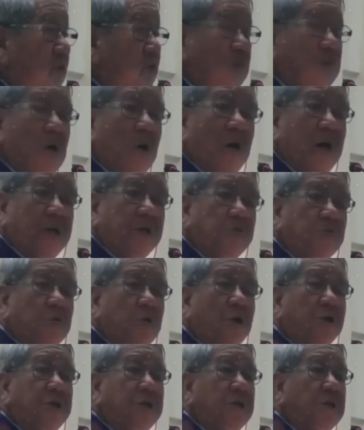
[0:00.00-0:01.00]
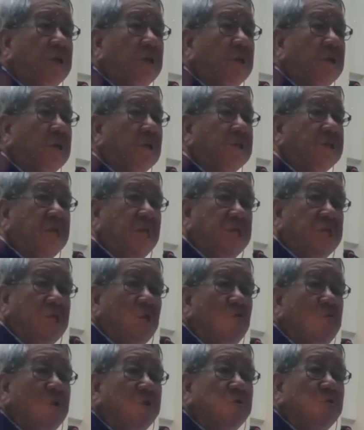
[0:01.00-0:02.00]
Tôi mới hỏi chúng con, tiền
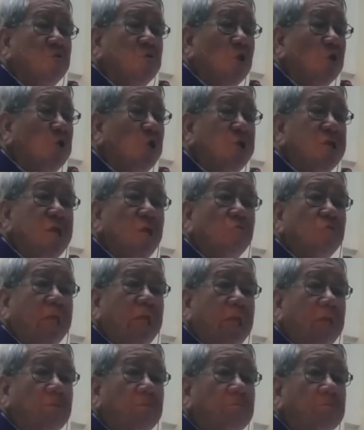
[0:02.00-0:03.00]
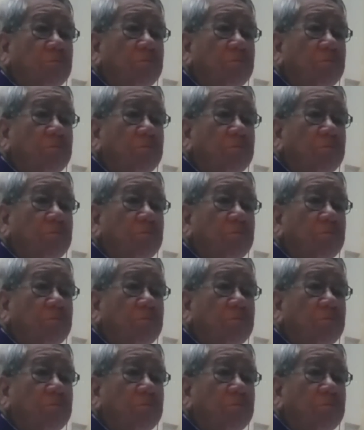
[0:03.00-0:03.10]
đâu mà chúng con có nhiều thế?